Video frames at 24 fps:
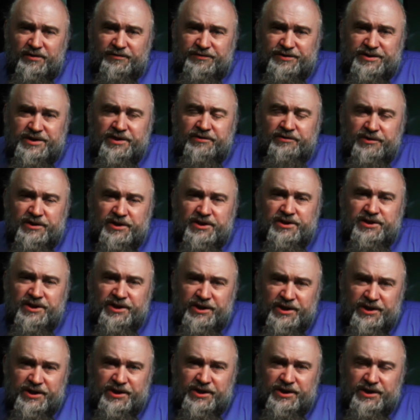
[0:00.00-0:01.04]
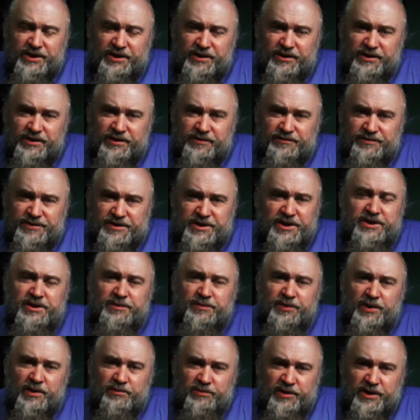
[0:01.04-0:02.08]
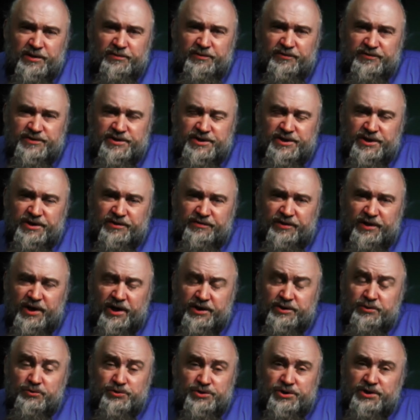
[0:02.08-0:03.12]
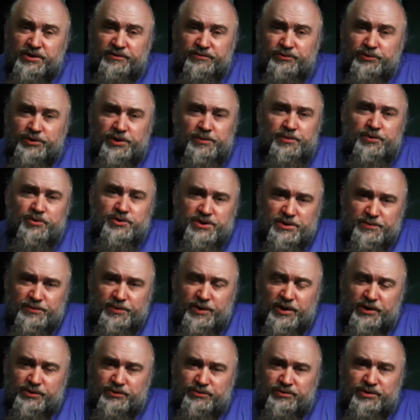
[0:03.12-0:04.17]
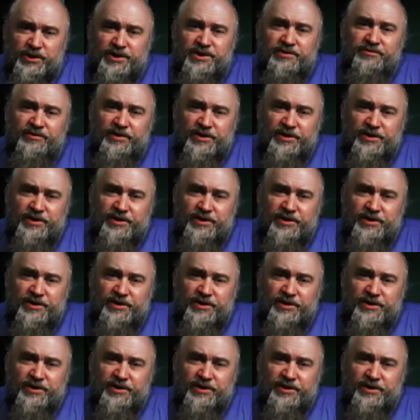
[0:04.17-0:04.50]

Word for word: Все вот эти грехи, все эти проблемы в церкви, они уже давно не просто пахнут, они